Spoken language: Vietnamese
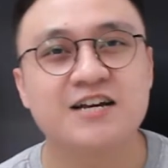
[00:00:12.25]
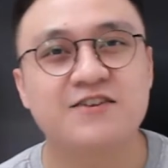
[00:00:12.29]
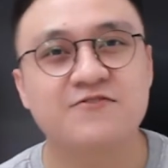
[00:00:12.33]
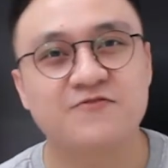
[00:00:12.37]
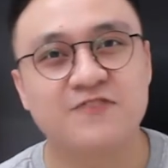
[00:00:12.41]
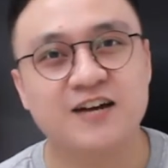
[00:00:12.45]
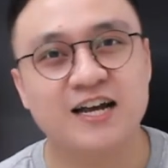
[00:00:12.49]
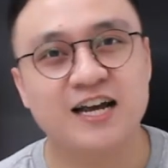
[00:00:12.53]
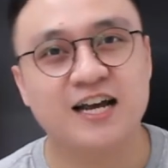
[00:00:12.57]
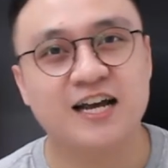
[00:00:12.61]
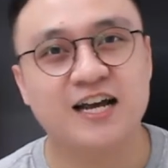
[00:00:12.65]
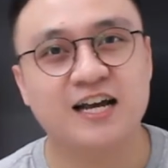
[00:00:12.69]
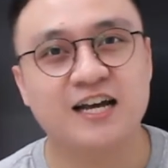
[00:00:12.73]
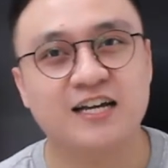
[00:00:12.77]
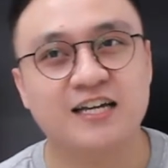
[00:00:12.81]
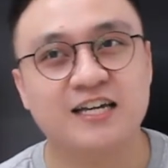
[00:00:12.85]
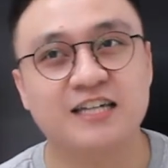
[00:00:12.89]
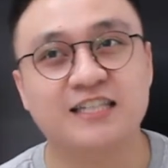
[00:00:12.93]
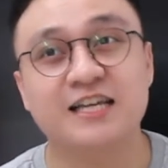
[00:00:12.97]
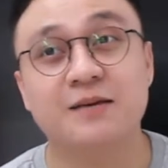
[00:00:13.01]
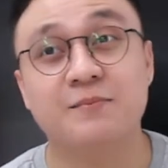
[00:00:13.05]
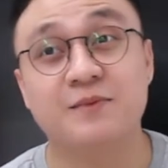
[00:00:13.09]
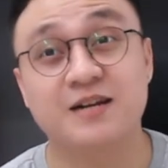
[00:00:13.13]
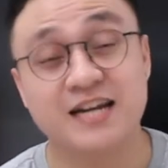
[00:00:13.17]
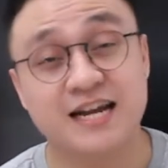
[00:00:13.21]
Và
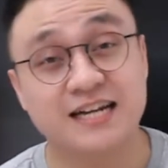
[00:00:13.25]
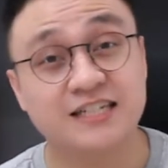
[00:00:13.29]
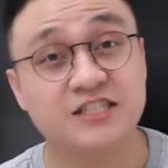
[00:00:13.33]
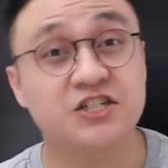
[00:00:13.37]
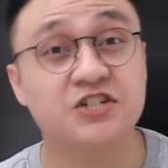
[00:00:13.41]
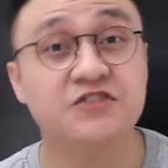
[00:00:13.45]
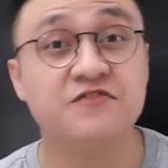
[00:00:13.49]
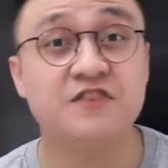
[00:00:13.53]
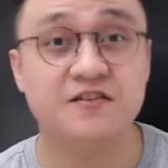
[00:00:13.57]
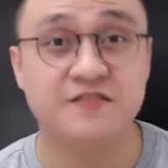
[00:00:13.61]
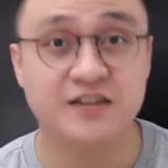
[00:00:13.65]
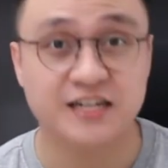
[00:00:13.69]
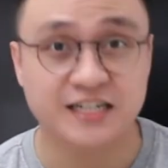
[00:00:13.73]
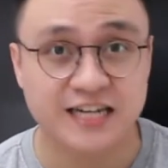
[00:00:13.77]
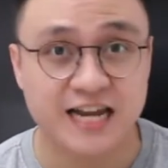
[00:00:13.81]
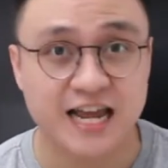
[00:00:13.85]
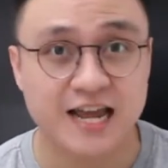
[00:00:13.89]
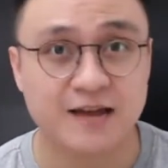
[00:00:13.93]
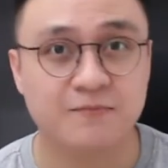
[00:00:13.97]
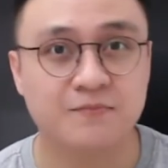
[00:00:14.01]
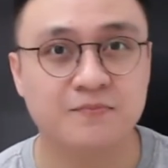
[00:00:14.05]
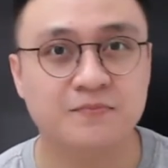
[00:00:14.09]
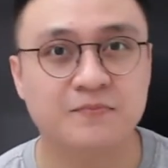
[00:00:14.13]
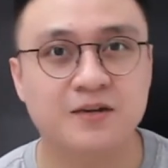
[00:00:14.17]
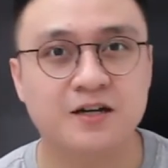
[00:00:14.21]
hiện tại mình đã trở về Việt
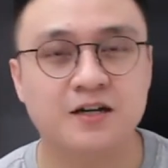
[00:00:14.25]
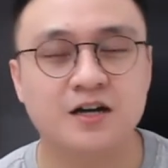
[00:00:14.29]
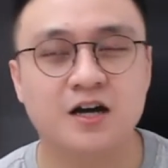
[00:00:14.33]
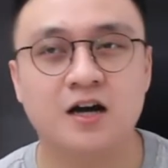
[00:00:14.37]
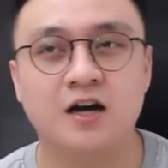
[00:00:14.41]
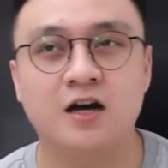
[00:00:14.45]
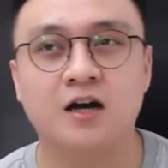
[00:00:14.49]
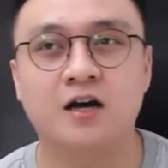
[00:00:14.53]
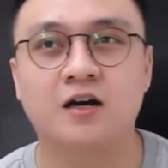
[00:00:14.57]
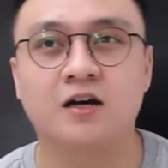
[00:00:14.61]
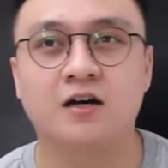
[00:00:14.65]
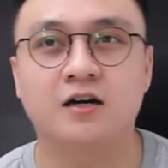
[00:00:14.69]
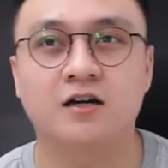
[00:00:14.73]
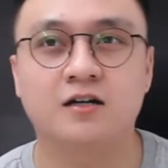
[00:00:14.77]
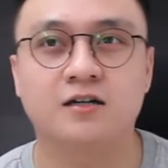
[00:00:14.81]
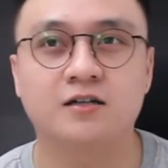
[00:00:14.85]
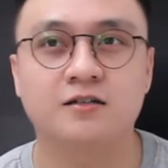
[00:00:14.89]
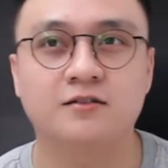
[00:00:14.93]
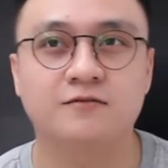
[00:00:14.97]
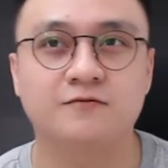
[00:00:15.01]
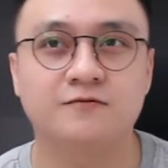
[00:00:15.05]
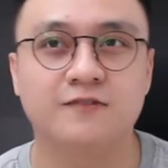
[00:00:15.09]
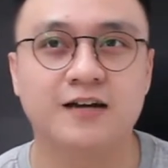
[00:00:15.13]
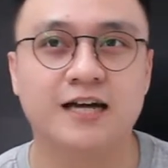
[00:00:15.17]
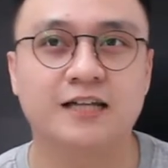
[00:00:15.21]
Nam à,
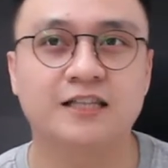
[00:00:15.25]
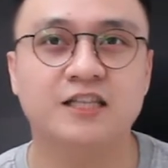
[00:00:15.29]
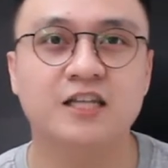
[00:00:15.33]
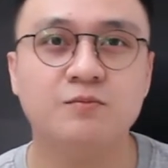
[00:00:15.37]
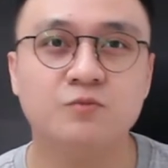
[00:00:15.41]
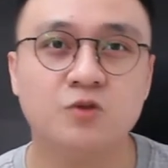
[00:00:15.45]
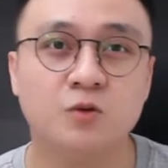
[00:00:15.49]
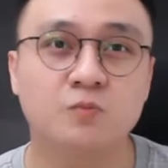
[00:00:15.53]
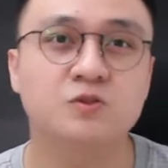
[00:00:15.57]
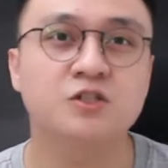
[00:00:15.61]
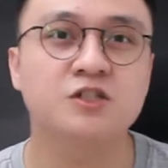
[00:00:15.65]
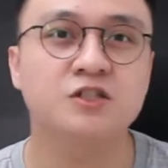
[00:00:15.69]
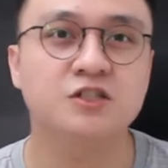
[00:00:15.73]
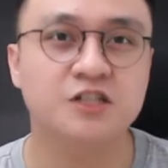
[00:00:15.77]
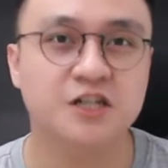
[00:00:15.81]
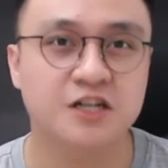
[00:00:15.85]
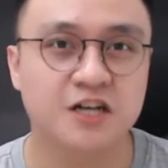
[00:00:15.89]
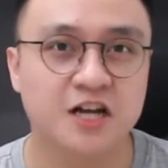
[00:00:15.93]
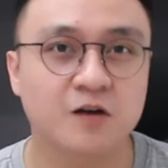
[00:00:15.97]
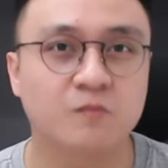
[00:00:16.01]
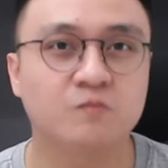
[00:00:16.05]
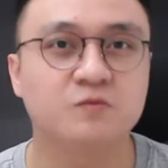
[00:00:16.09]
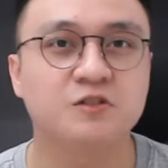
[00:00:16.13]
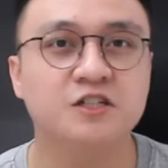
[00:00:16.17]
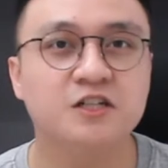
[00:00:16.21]
và tiếp tục chương
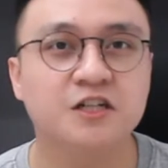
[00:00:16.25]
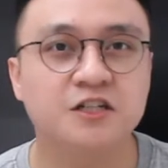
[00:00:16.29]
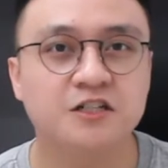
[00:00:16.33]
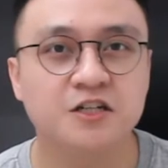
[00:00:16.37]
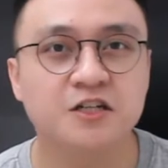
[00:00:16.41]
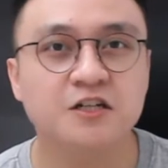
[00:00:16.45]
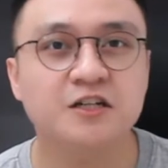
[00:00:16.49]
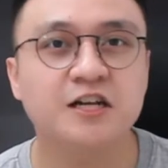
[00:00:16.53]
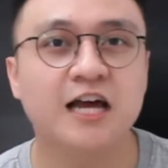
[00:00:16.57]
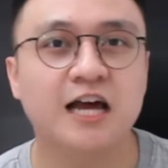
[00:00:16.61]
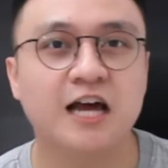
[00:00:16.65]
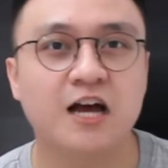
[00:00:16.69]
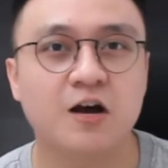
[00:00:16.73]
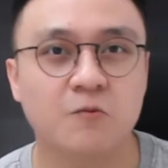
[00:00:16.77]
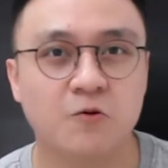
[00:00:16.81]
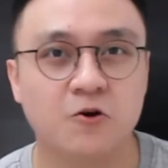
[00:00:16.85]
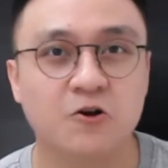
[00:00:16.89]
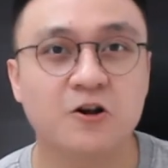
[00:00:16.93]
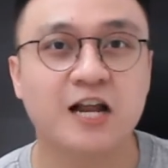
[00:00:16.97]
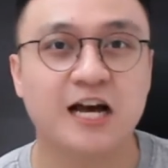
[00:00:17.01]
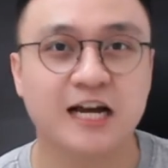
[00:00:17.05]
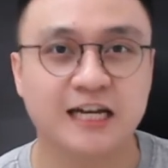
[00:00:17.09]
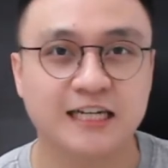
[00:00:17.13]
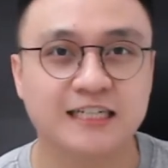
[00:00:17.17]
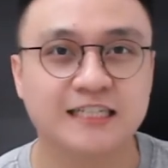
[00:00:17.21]
trình học dưới hình thức là học
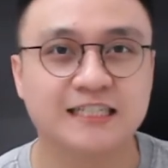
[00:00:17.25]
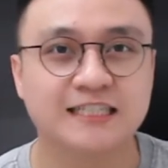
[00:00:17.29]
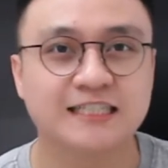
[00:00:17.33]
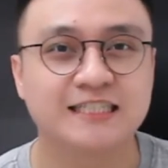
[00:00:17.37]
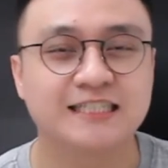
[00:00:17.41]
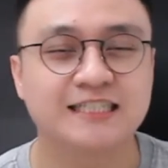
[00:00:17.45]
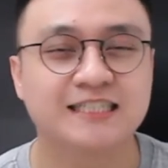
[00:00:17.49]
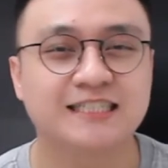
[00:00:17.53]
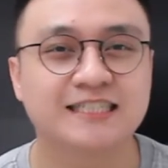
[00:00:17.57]
online.